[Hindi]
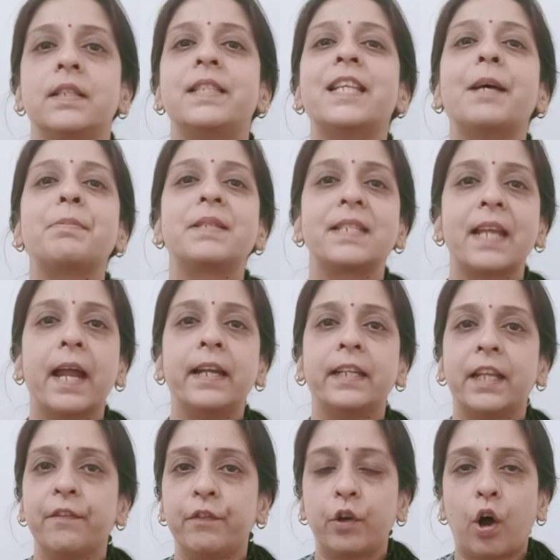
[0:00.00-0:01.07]

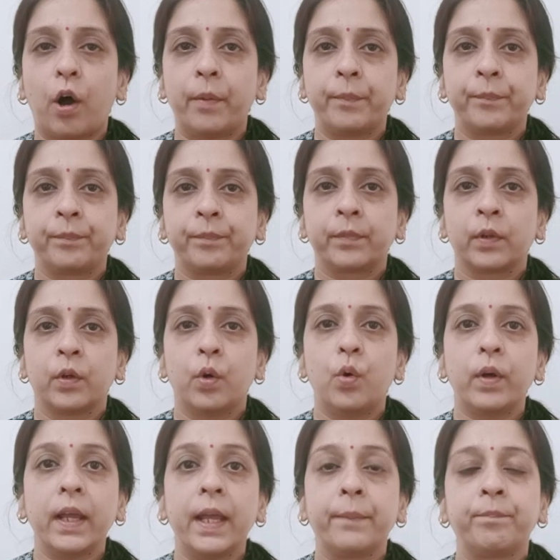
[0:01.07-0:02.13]
सब्सटेंटिव लॉ
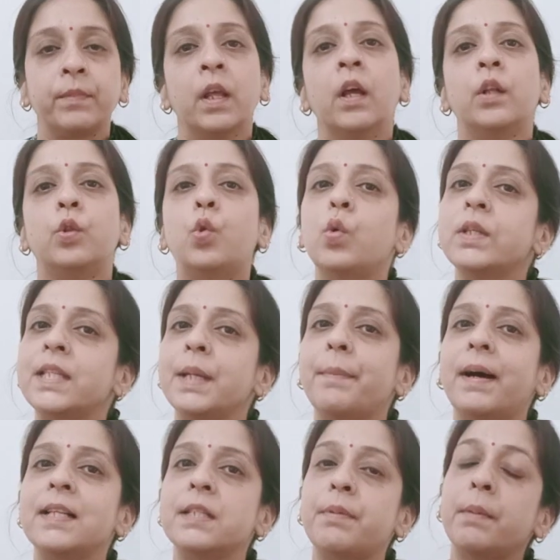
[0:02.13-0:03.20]
ओके दूसरी
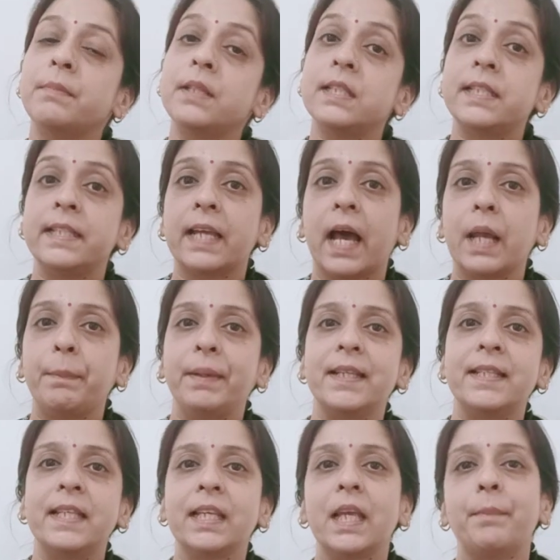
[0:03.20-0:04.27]
बात जब हम
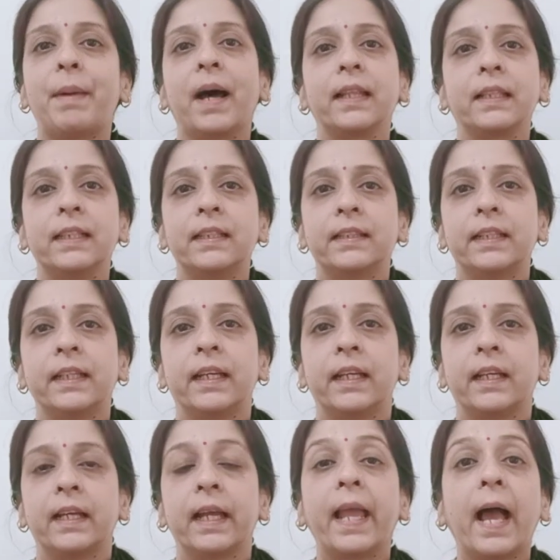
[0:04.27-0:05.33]
सीआरपीसी की बात करते
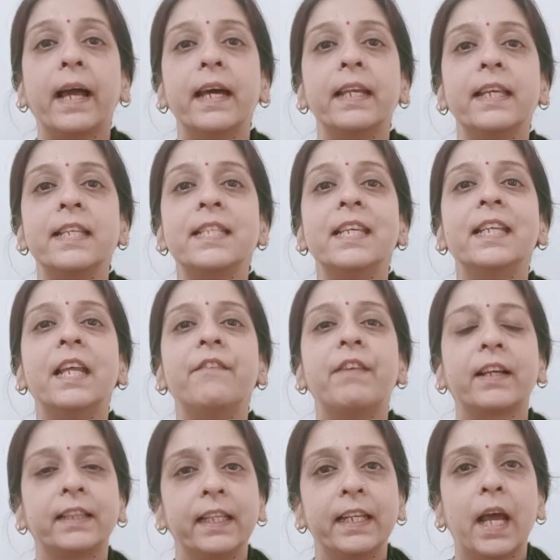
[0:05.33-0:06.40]
हैं कि अगर किसी ने
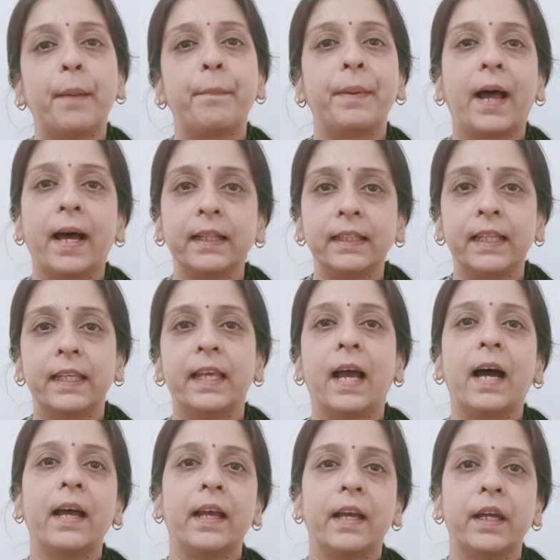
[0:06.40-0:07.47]
व्यक्ति ने अपराध
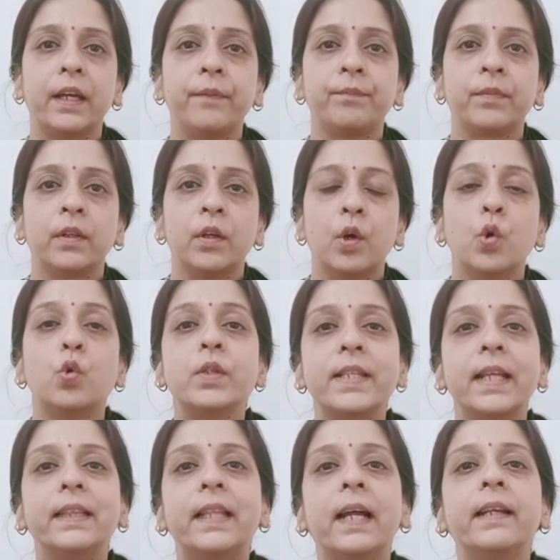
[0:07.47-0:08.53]
किया है
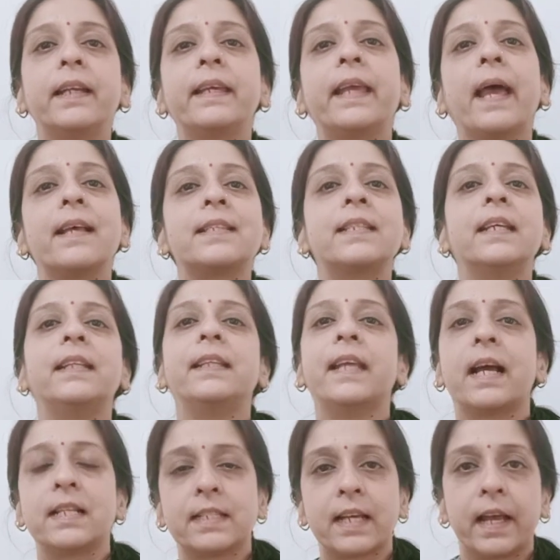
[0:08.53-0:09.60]
उसे दंड कैसे
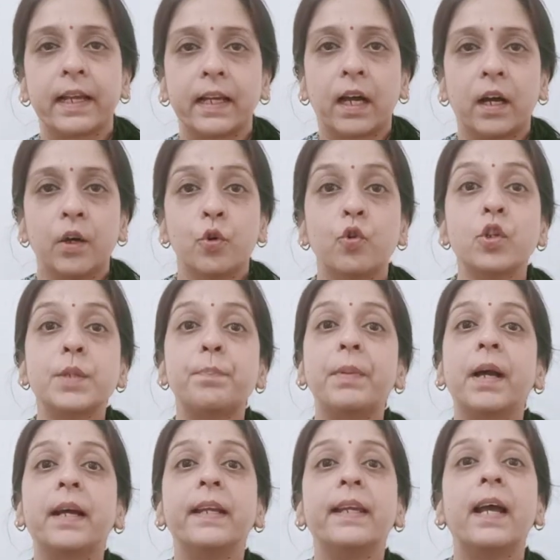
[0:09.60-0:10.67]
दिया जाएगा उस
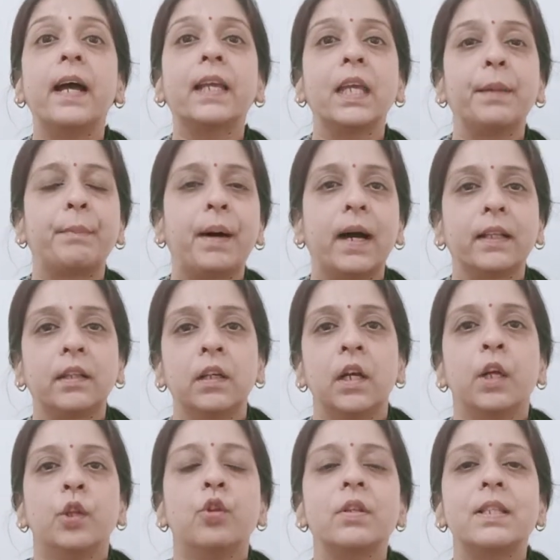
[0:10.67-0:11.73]
प्रक्रिया की बात
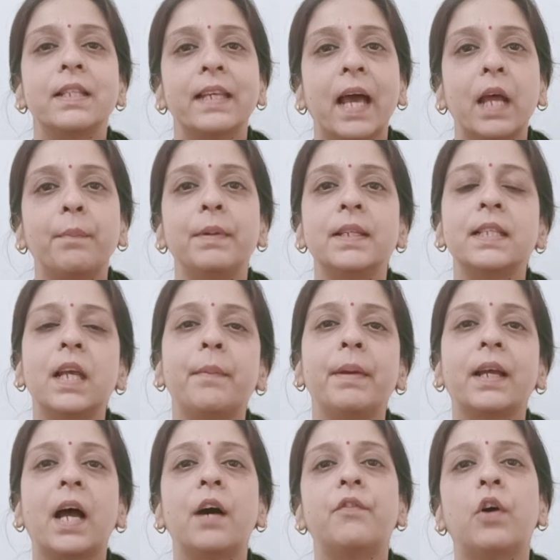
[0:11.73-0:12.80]
तो सीआरपीसी
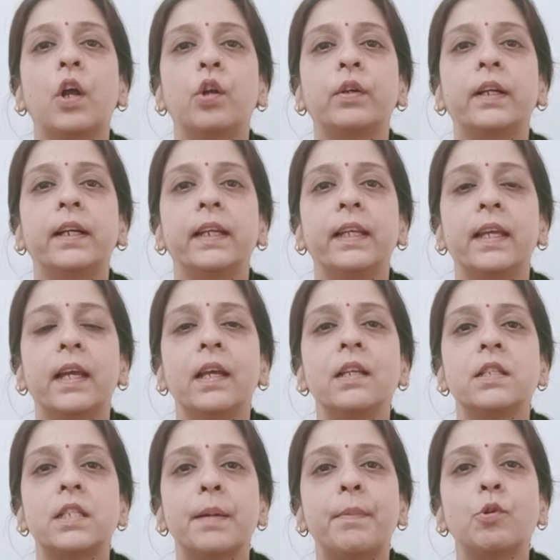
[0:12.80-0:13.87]
हमें कहाँ फॉलो करनी
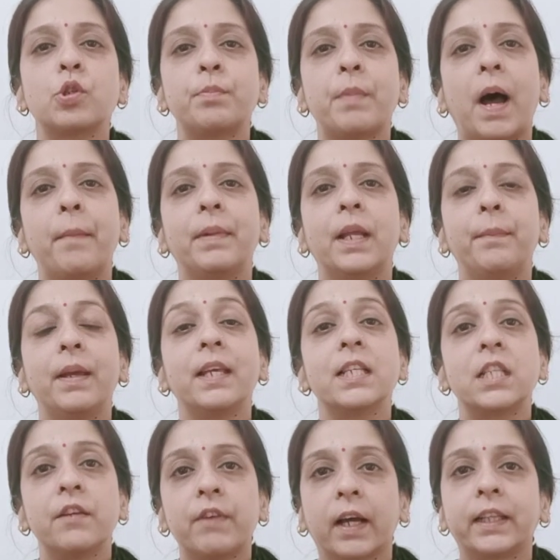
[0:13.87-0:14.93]
है जब उस मामले में
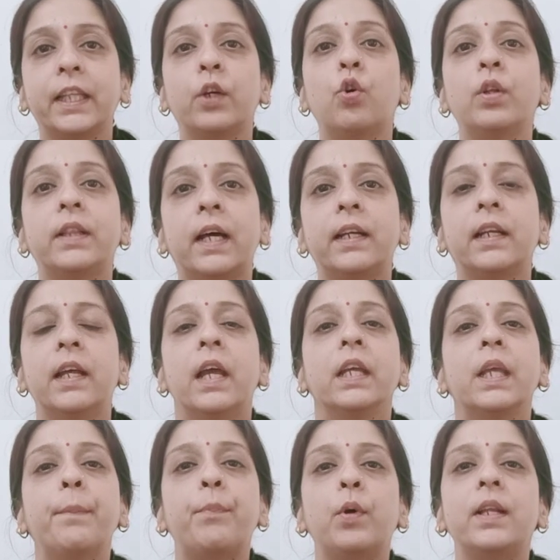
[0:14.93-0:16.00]
किसी व्यक्ति को दंड
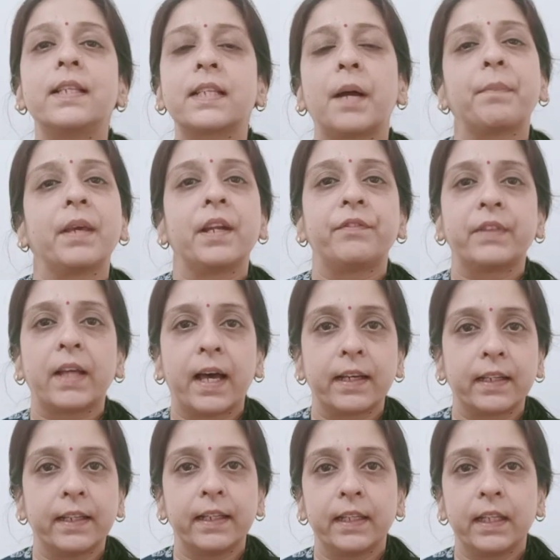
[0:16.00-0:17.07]
कि पुलिस कब
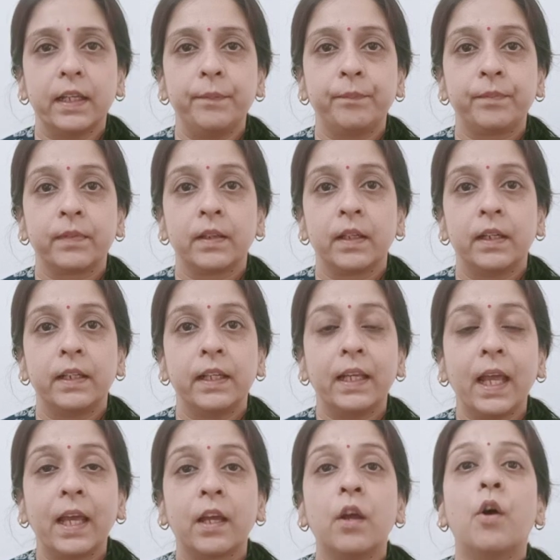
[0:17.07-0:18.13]
गिरफ्तार करेगी
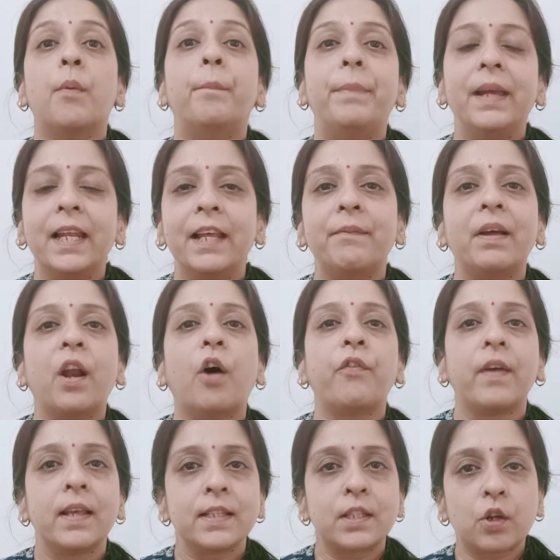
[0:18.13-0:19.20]
ठीक है बेलेबल
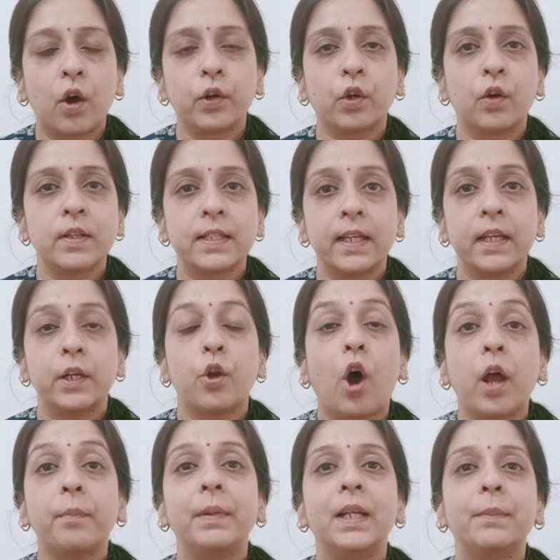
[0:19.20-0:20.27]
ऑफेंस कौन कौन से
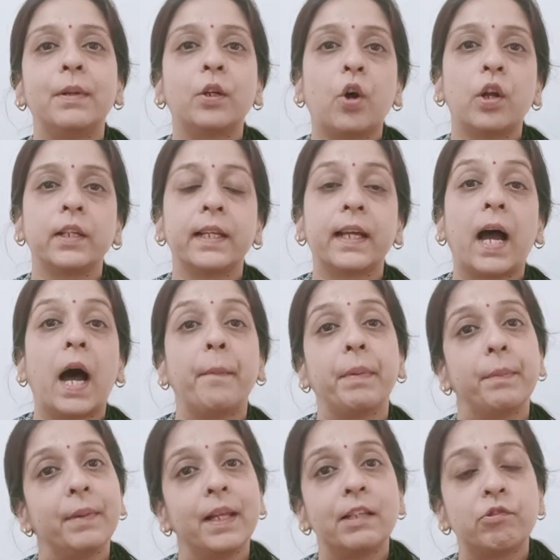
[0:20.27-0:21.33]
नॉन बेलेबल कौन से कहाँ
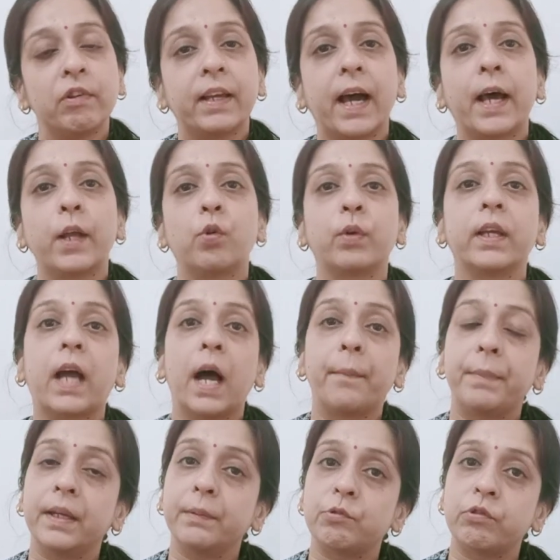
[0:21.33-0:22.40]
पे बेल स्वीकार होगी कहाँ
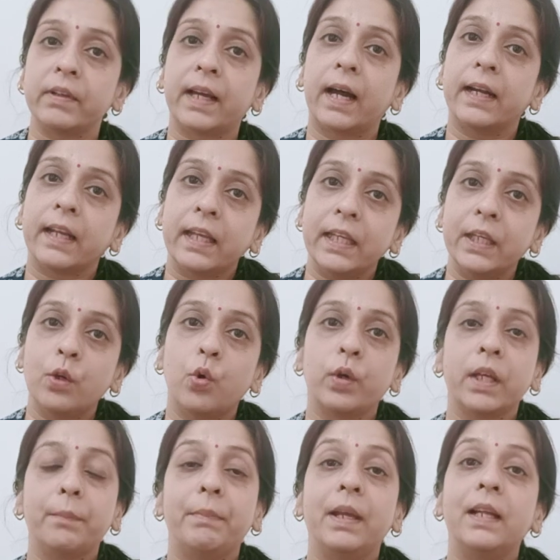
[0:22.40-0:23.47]
पे स्वीकार नहीं
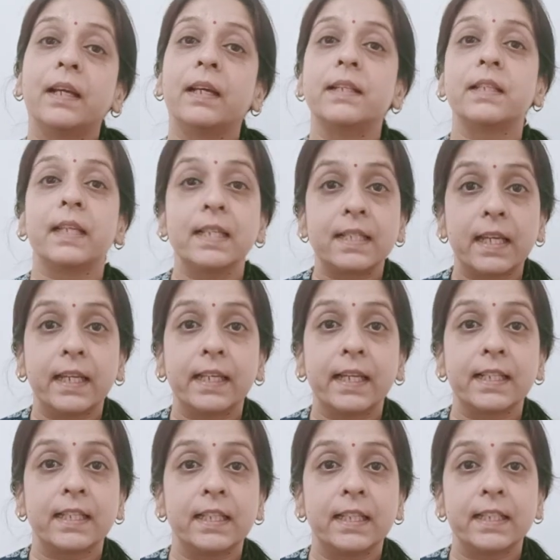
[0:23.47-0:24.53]
होगी बेल किस किस
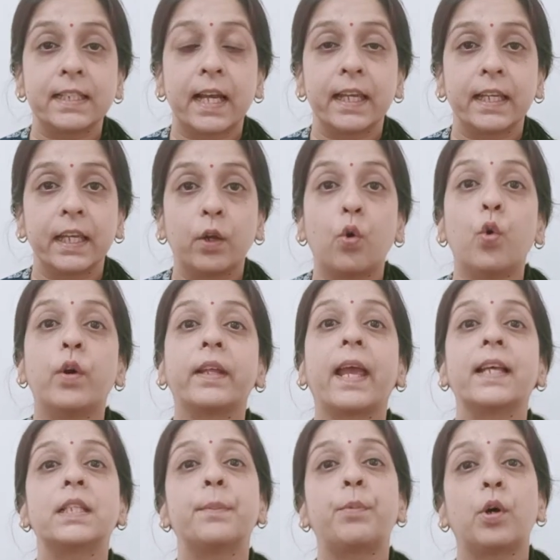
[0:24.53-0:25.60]
तरीके से दी जाएगी कोर्ट
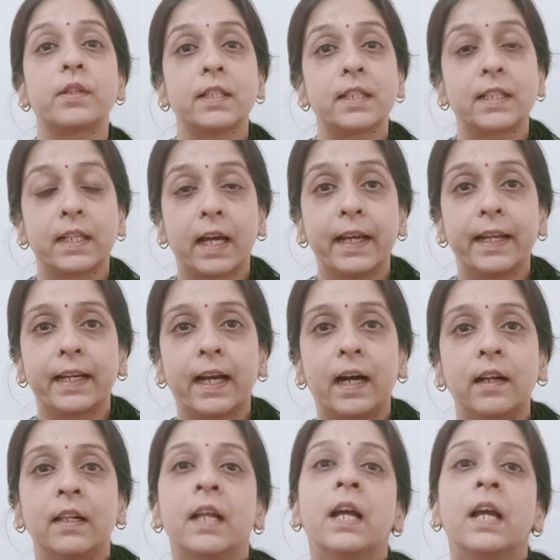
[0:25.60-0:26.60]
कैसे प्रोसेस करेगा